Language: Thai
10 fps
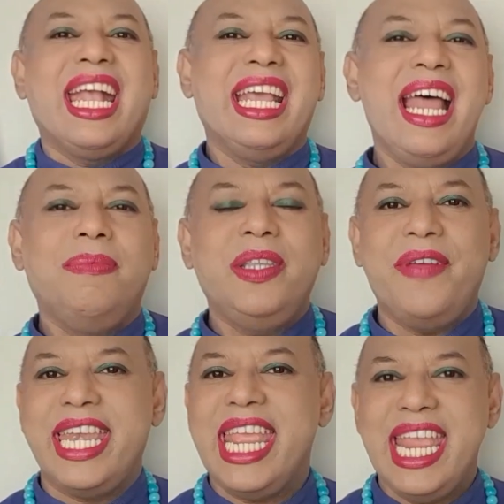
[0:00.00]
กราบส
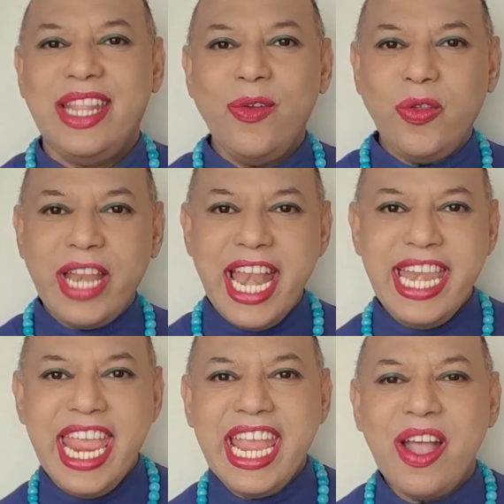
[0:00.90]
วัสดีทุกๆ ท, ท่าน
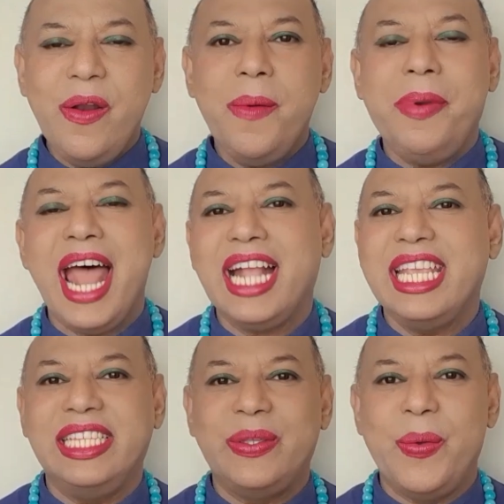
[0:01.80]
ที่เคารพรักอ
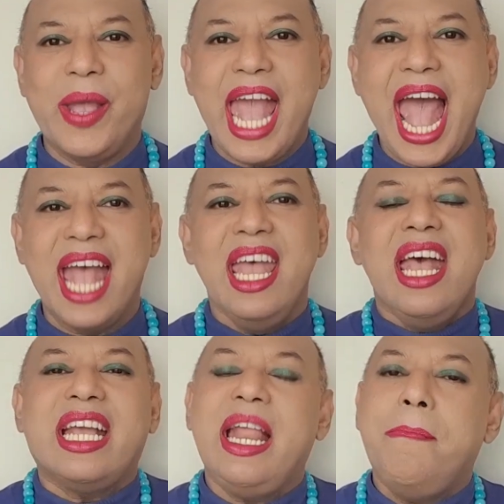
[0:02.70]
ย่างสูงค่ะ
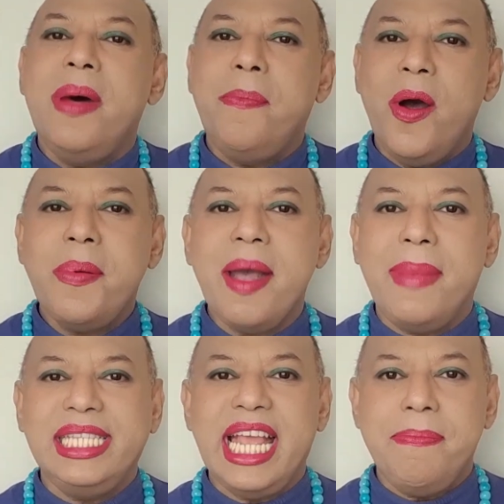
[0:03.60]
กลับมาพบกับ
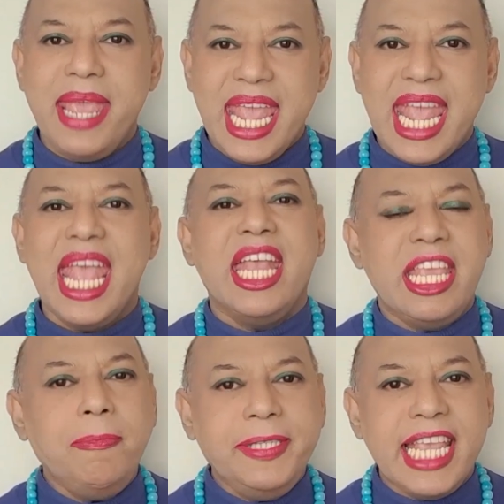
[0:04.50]
อาจารย์เบย์
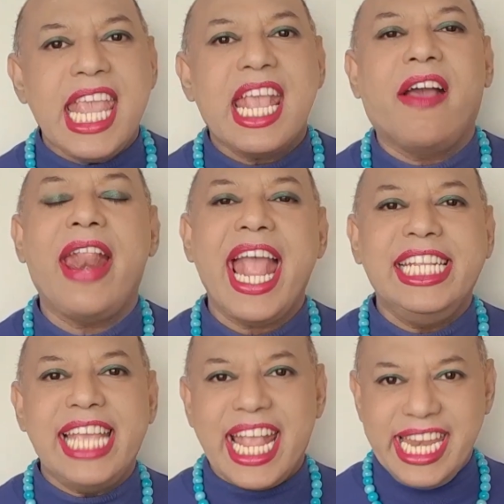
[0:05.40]
ยิปซีใคร
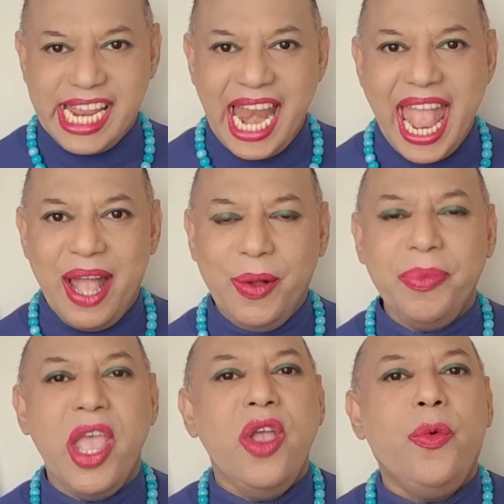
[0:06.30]
ใจกันอีกแล้ว
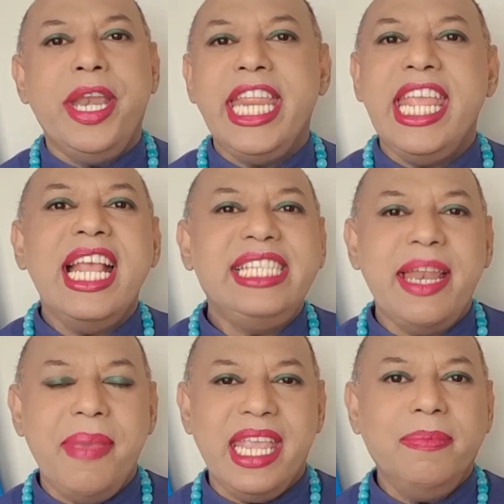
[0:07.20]
วันนี้อาจาร
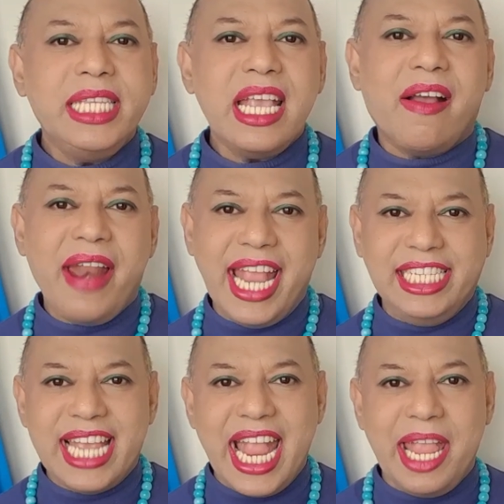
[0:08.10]
ย์เบย์ยิปซีใคร
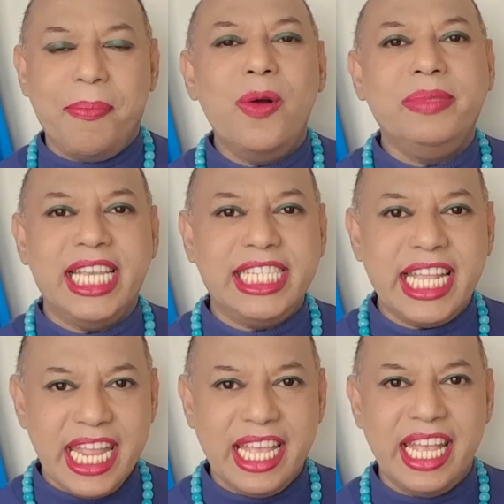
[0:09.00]
ใจภูมิใจเส
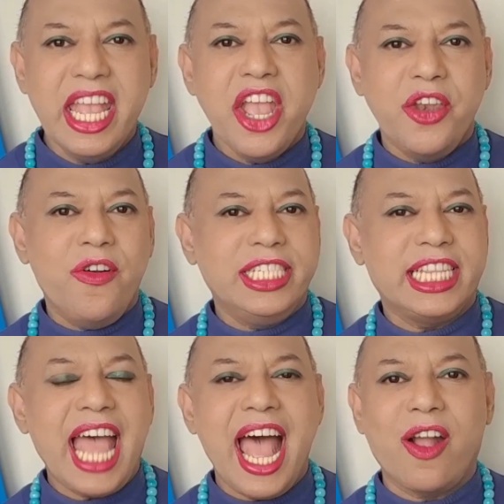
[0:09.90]
นอดวงชะ
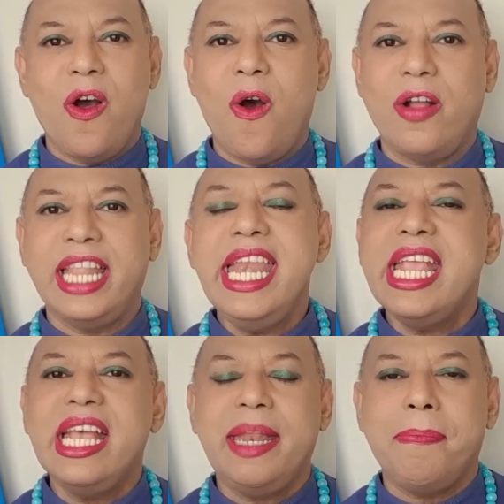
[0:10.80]
ตาของท่าน
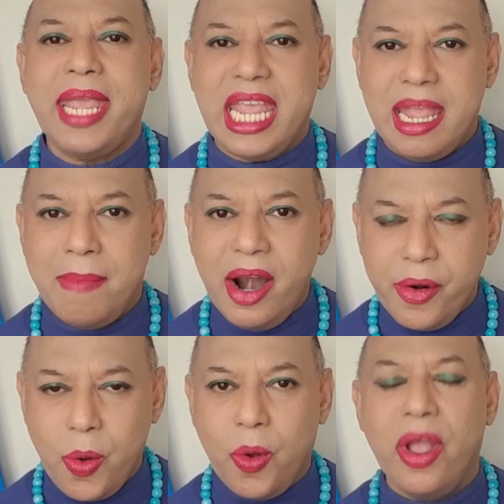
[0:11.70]
ที่เกิดปีมะโร
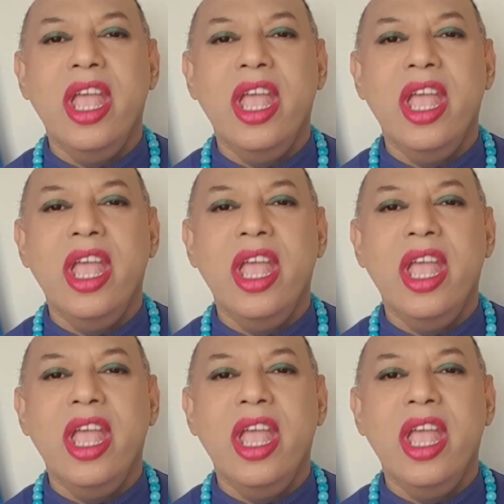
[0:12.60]
ง